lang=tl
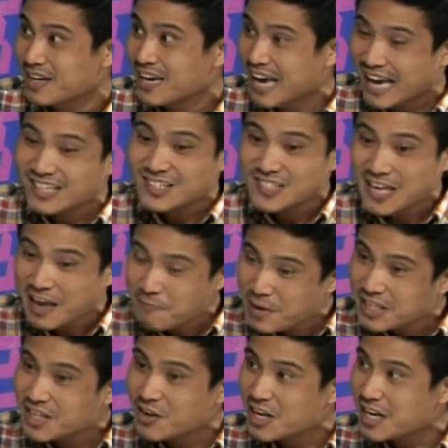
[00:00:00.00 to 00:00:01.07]
And
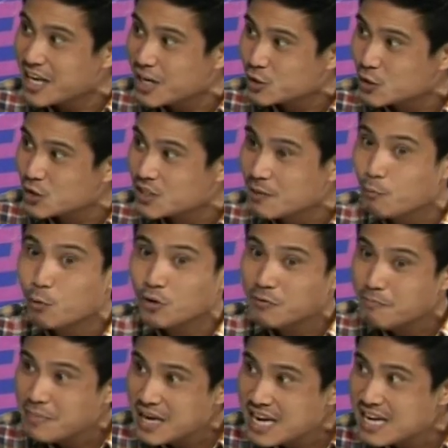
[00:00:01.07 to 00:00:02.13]
saving the relationship would
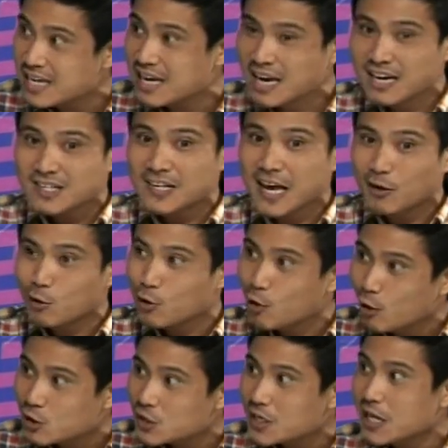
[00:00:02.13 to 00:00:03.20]
mean
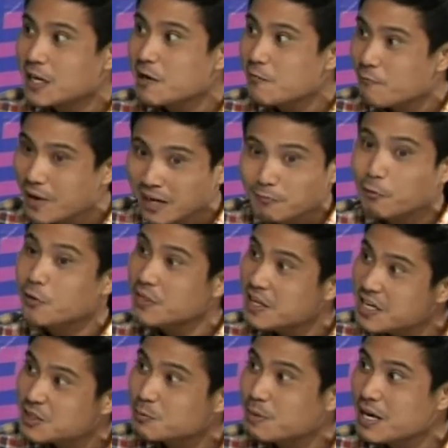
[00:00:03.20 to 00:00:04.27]
psychological effect for
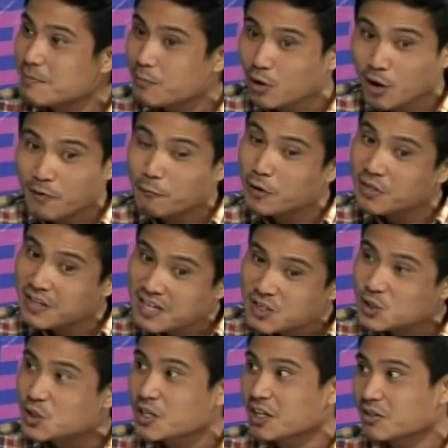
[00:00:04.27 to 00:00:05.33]
these people or for
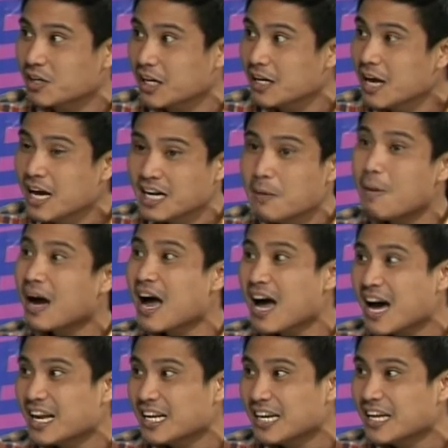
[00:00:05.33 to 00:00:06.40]
these children na
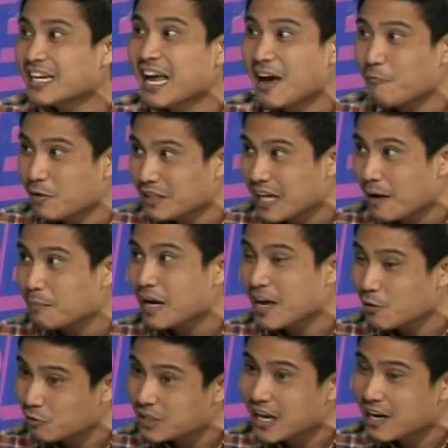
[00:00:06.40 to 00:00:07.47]
makakarinig na every time
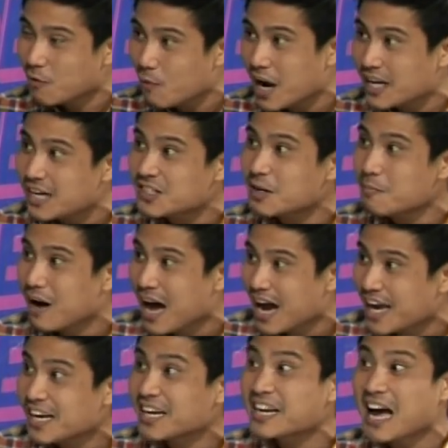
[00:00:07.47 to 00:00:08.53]
kayong dalawa ay nasa
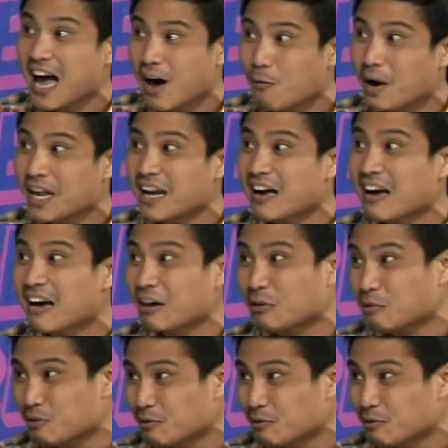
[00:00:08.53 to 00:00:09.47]
bahay, ay nag-aaway lang kayo.